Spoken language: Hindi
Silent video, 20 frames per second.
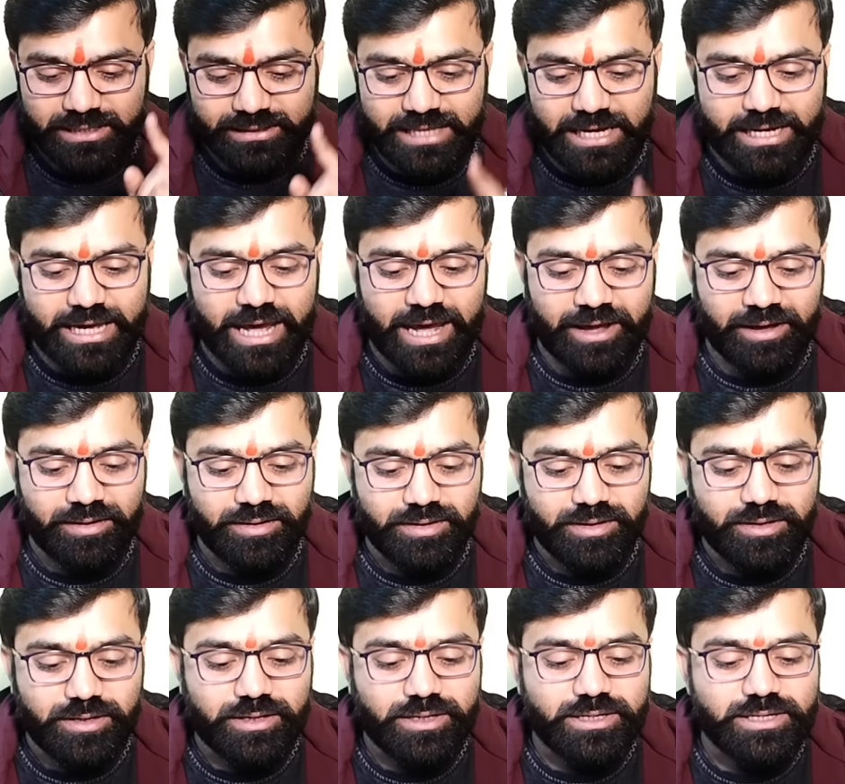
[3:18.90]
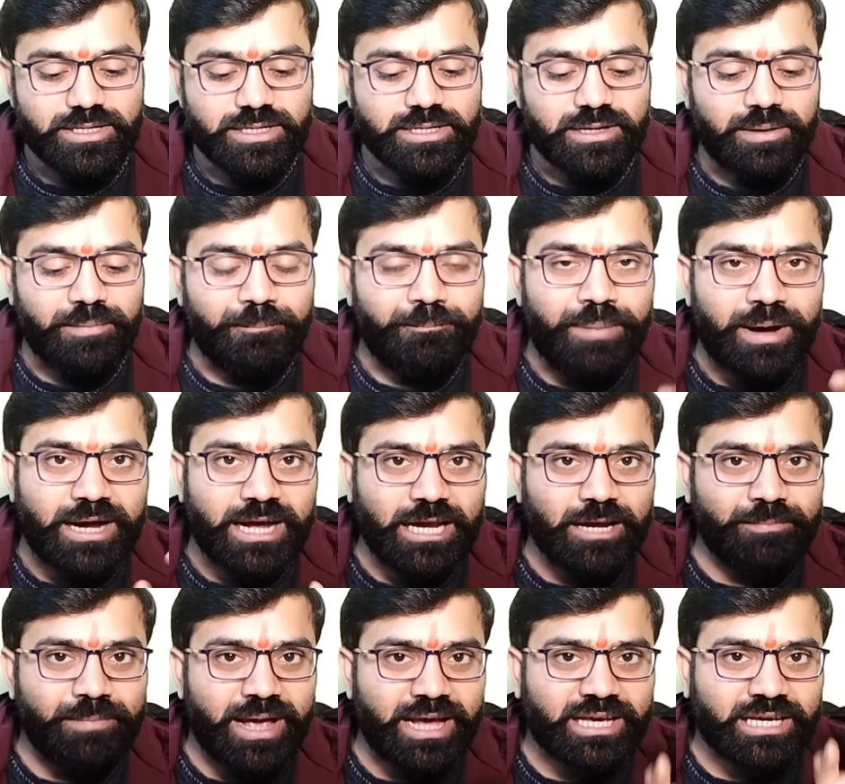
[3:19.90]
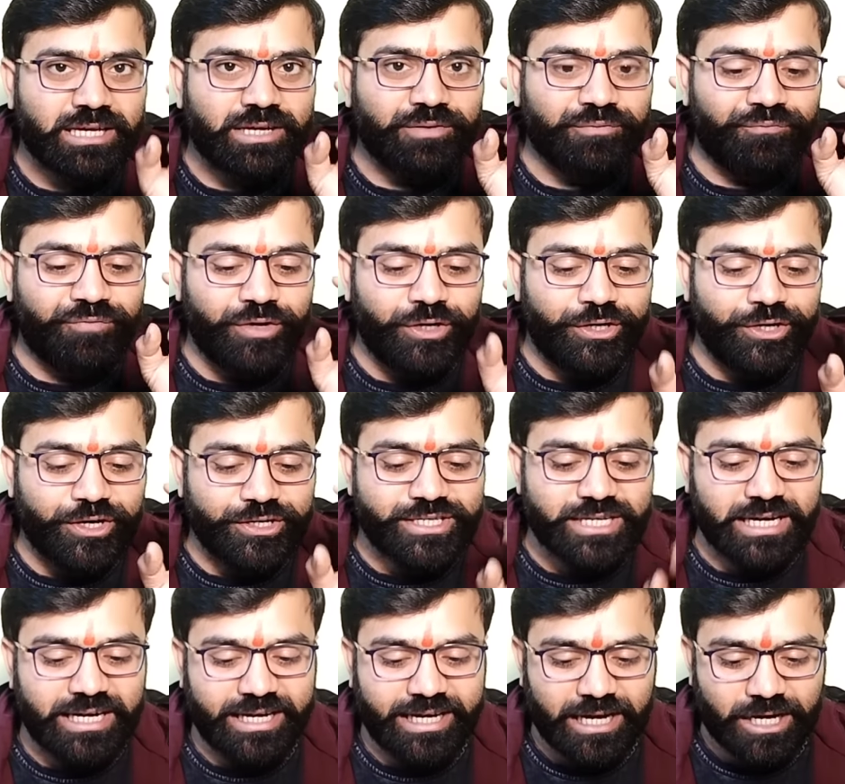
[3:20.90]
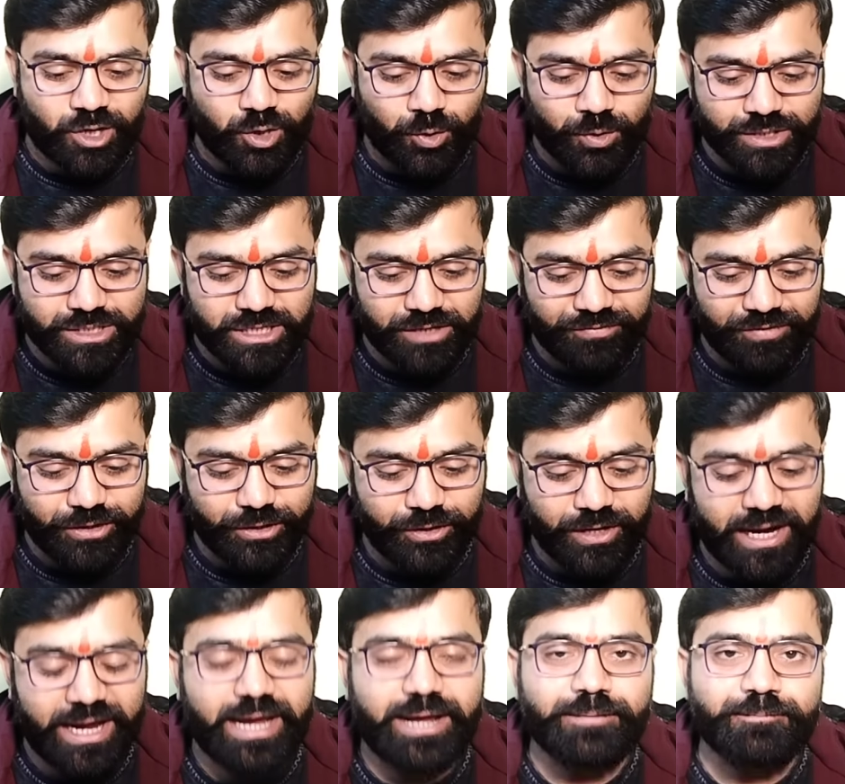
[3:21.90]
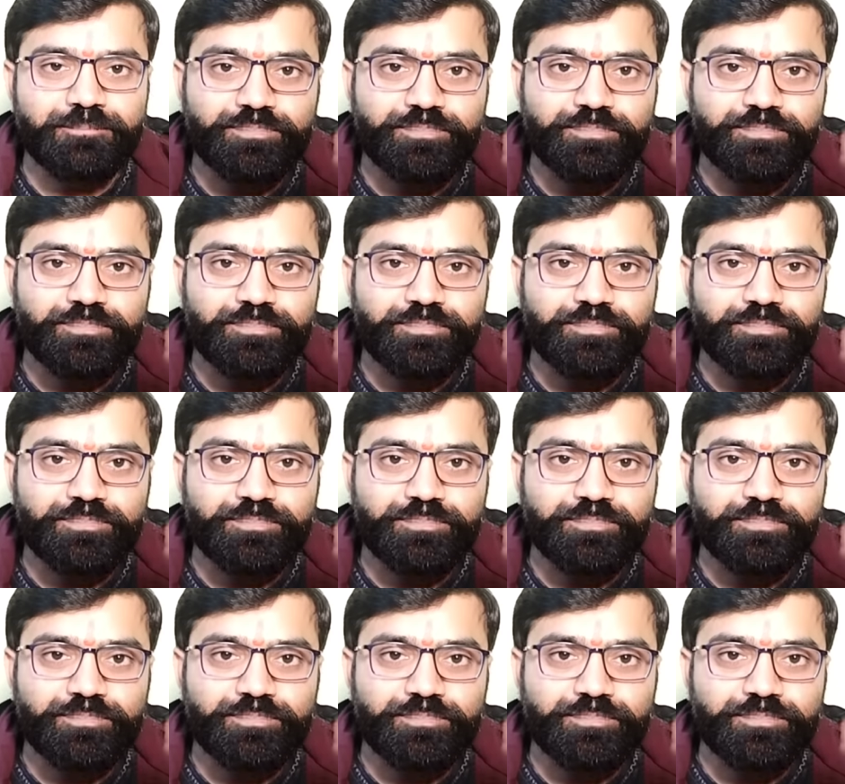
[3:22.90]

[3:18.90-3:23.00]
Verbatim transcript: देखिए बगल में वीडियो चली कौन सी वीडियो है